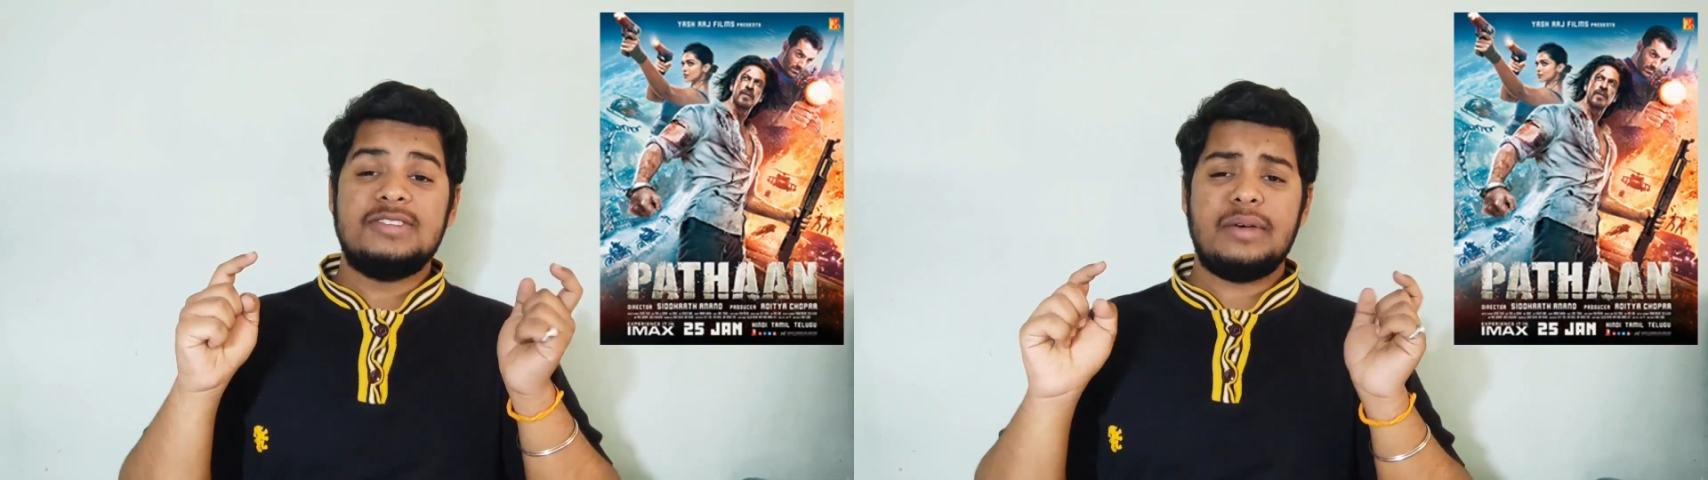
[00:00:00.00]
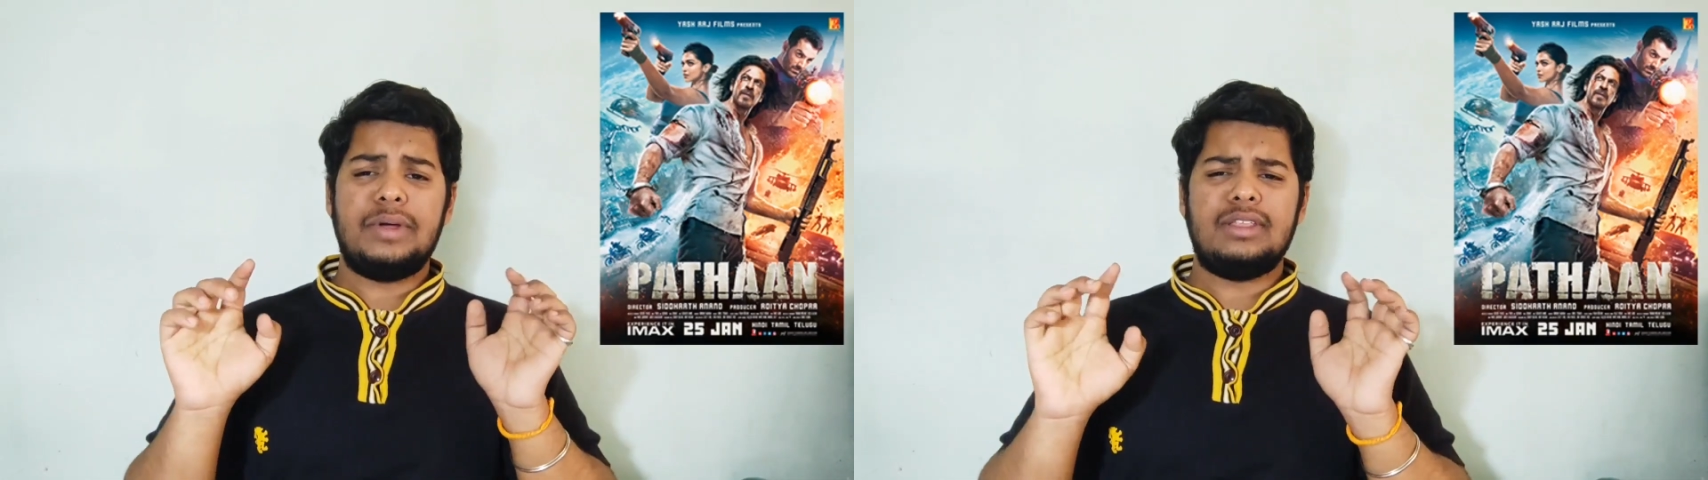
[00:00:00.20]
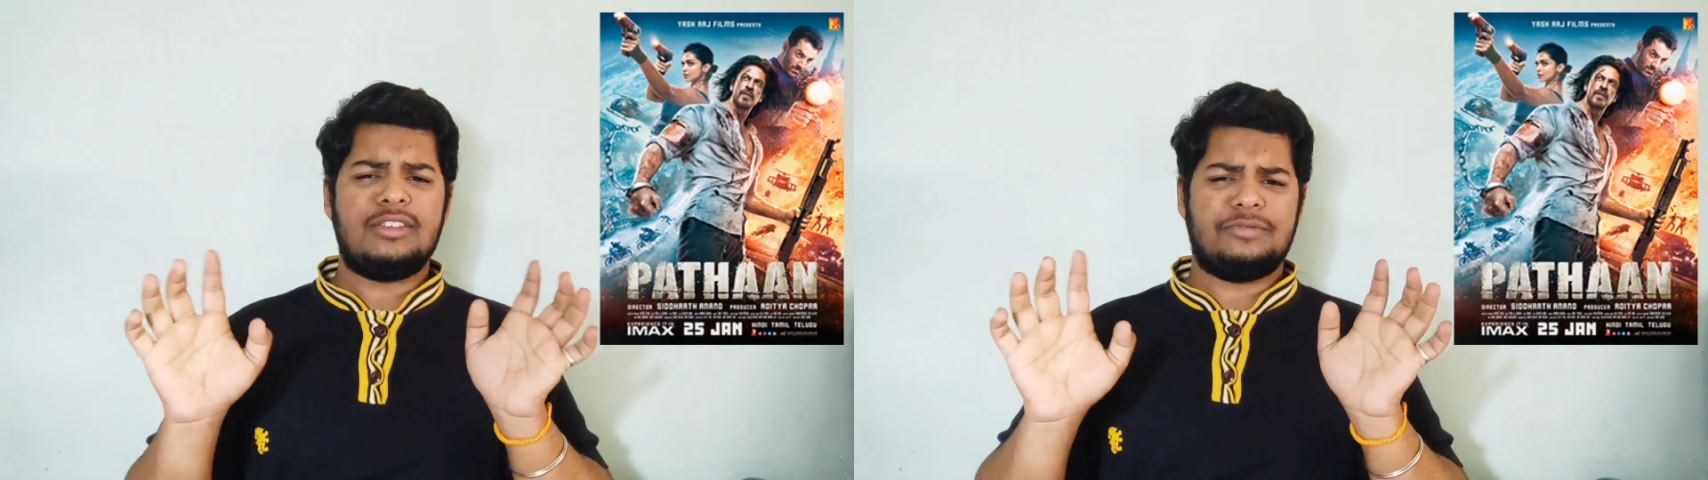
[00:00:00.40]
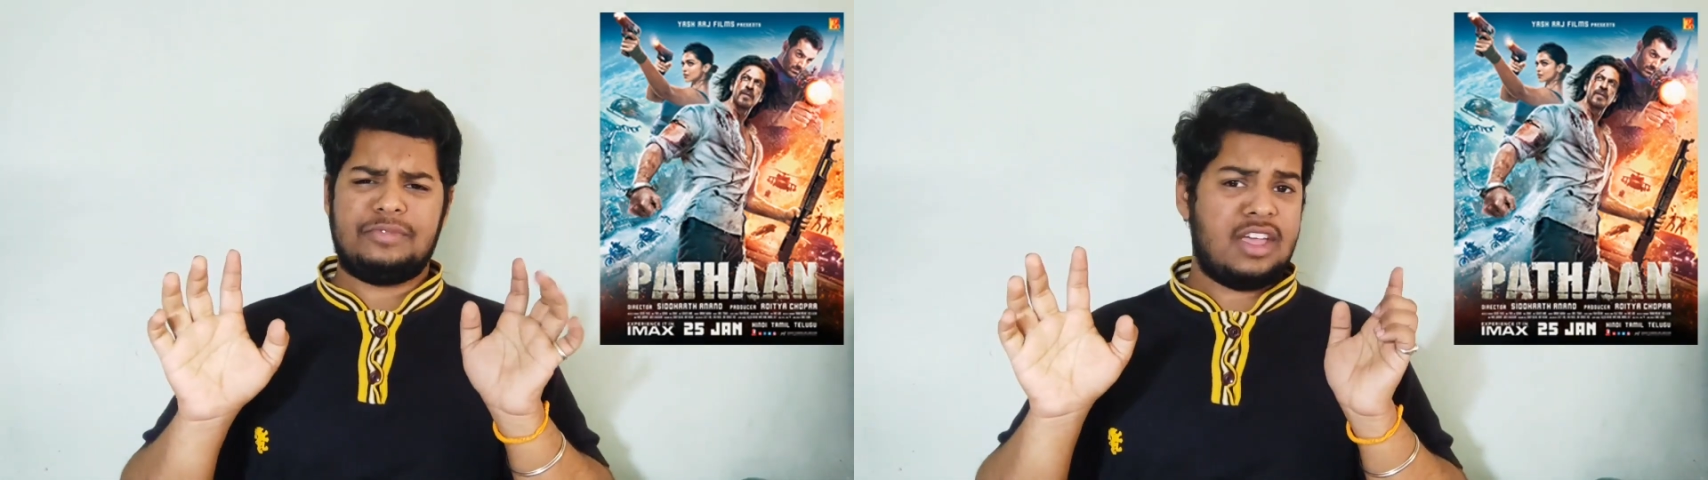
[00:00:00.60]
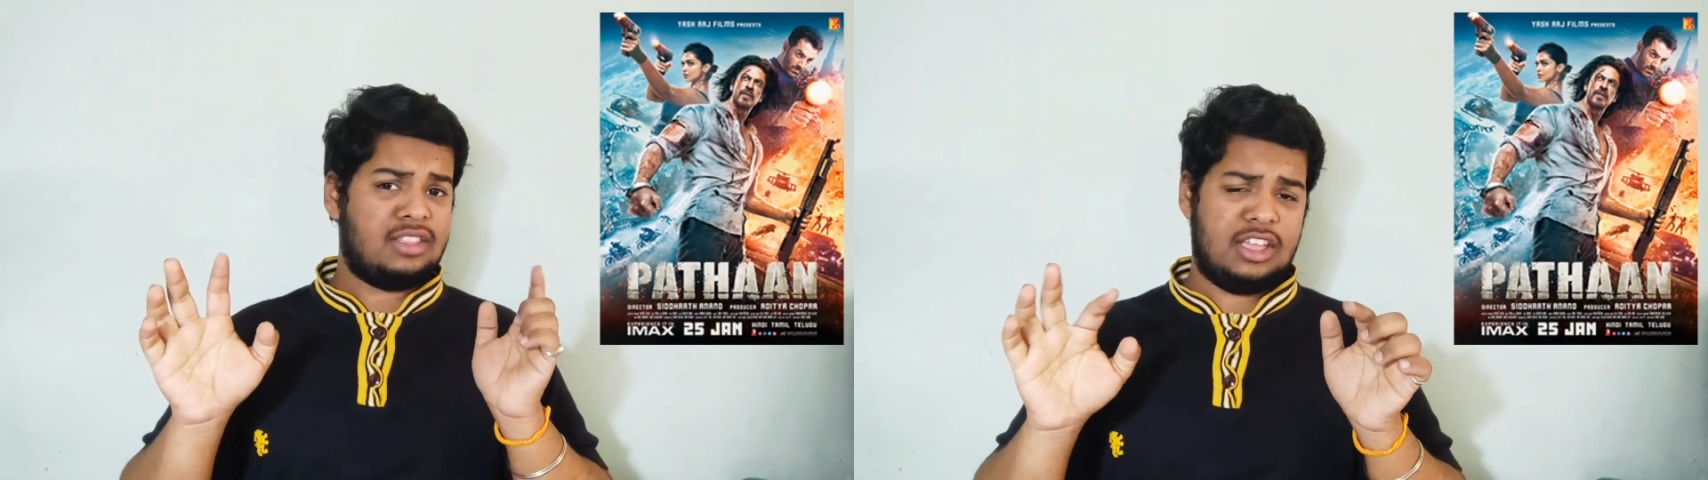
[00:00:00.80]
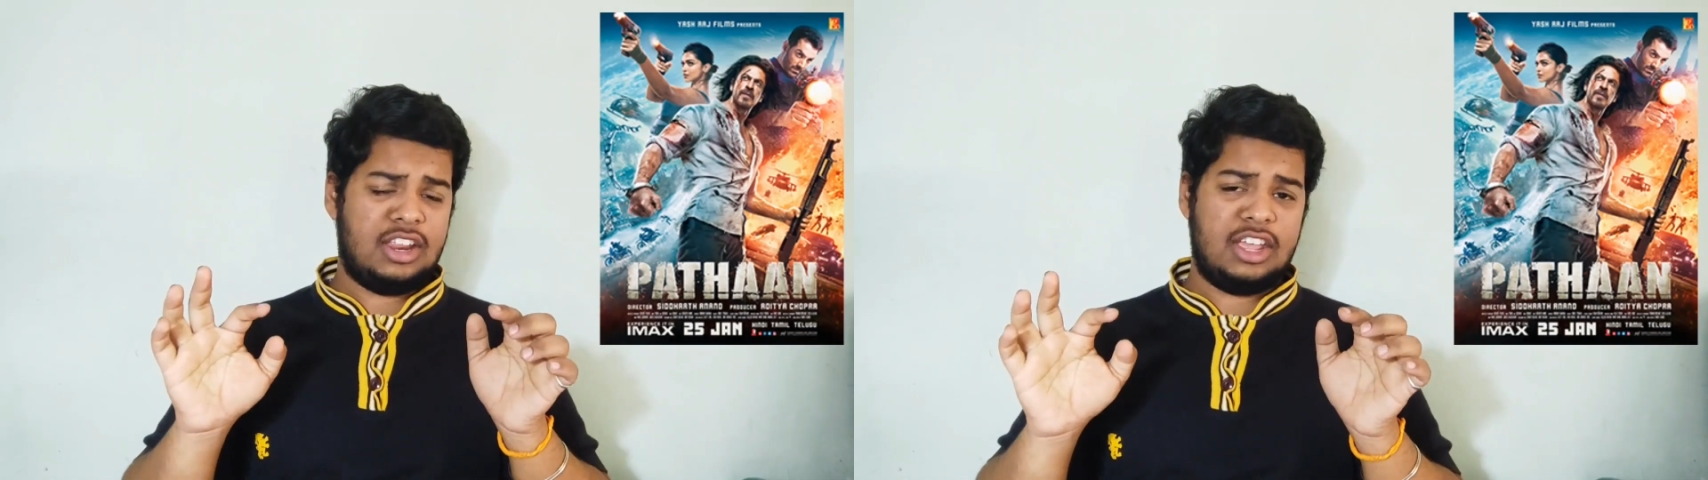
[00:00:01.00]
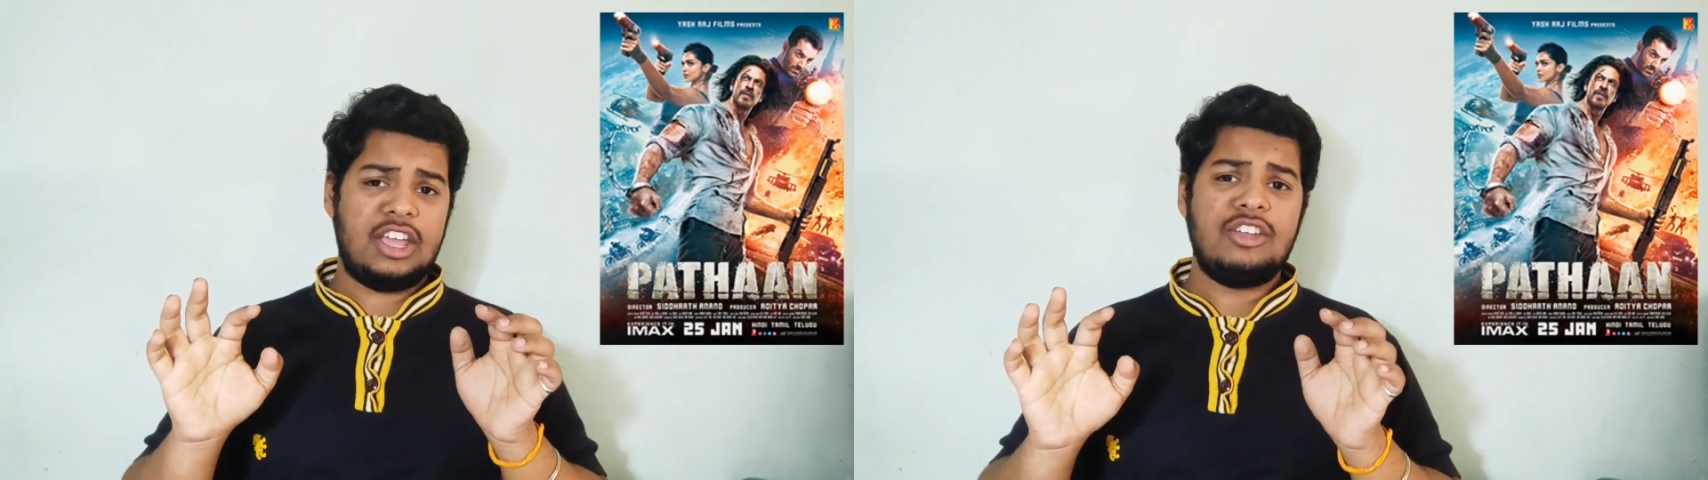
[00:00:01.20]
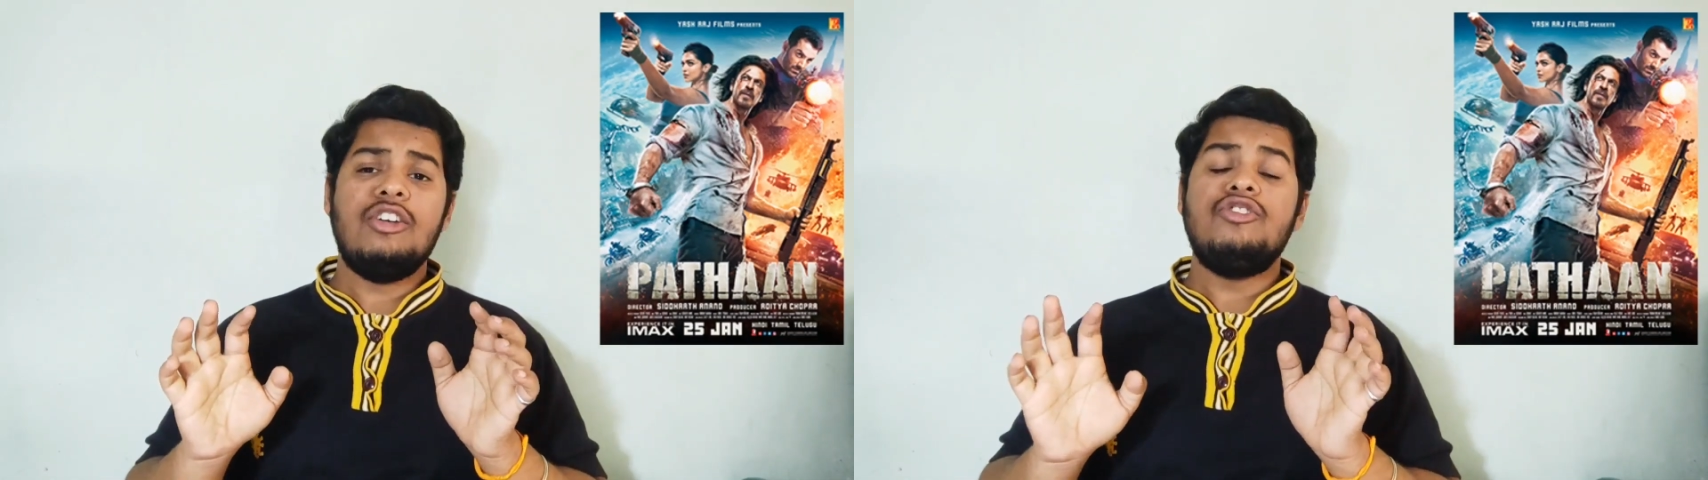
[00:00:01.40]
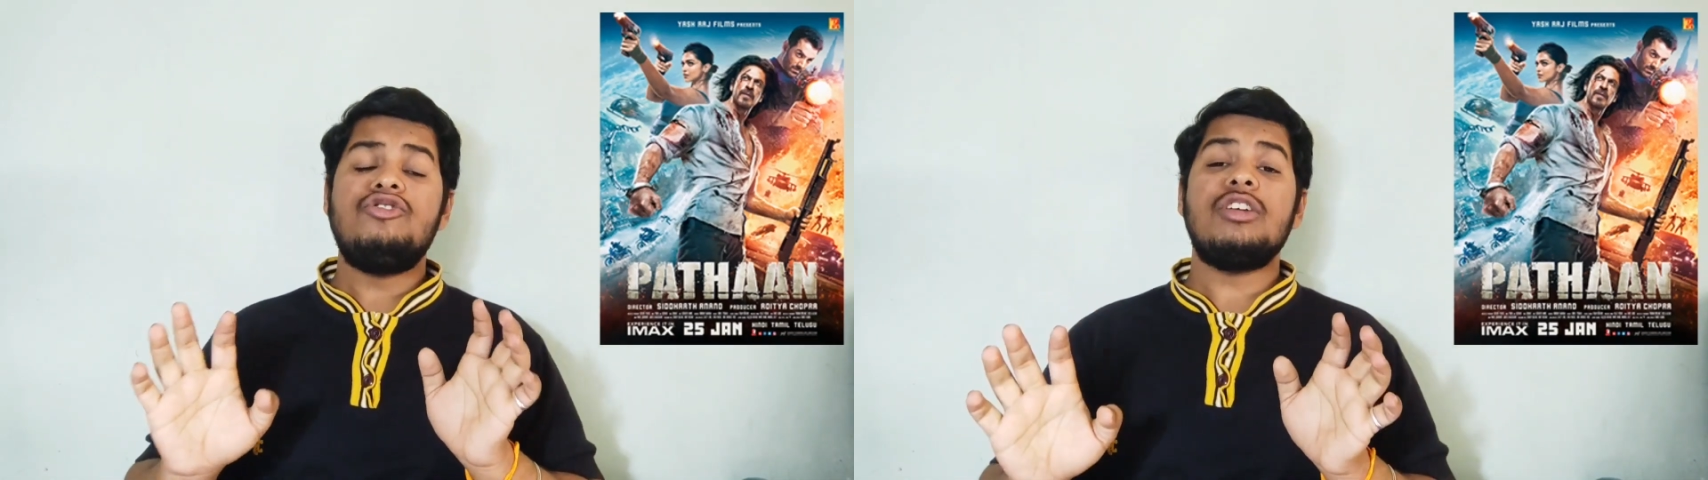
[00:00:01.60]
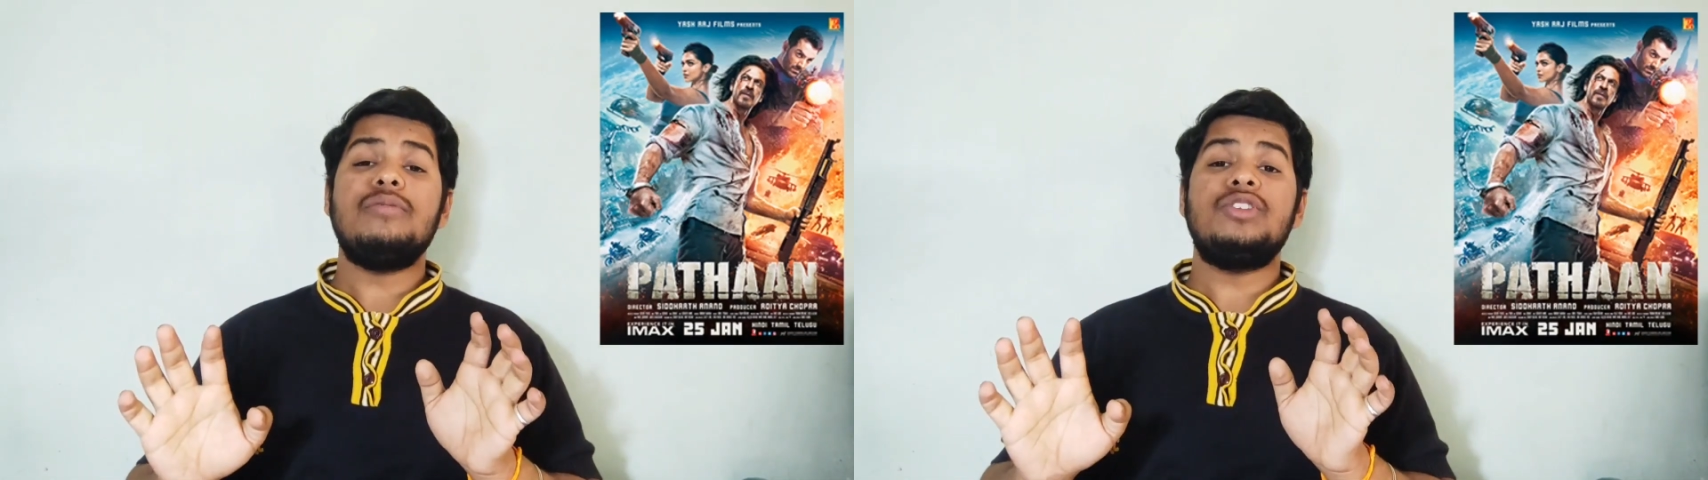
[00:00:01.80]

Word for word: ज़बरदस्त फैन थेरी है जो कि